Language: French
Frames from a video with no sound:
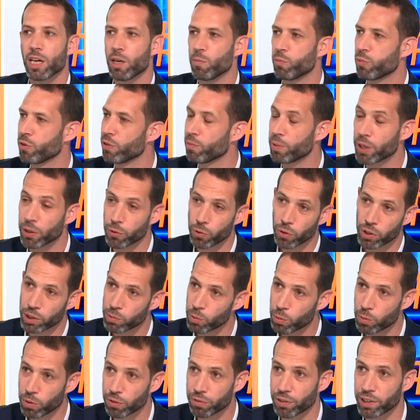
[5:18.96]
Et puis bien sûr
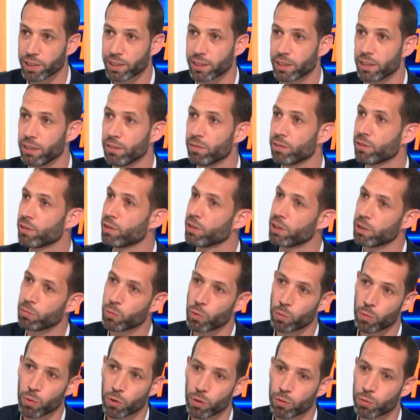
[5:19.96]
des moments festifs, des
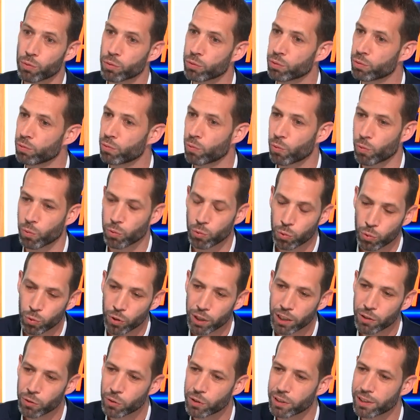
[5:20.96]
moments où on
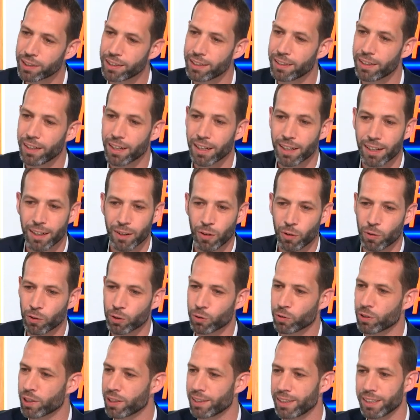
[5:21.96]
nourrit aussi.
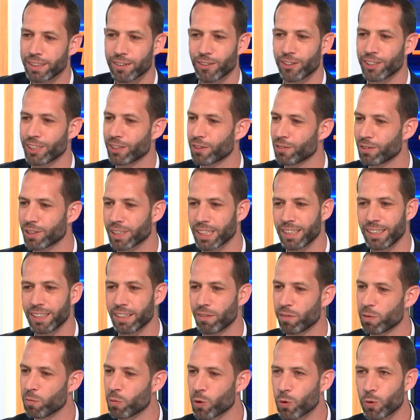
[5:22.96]
Je vous ai dit que les soft skills,
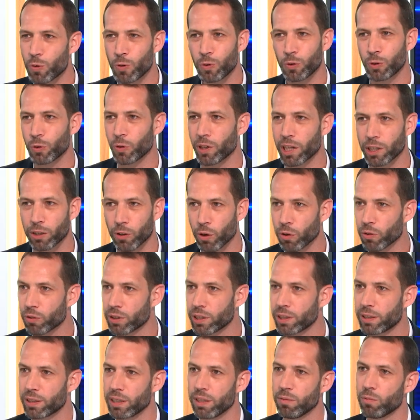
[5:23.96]
il y avait beaucoup autour de la
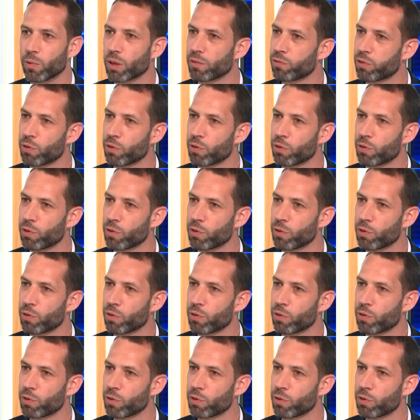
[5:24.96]
curiosité, donc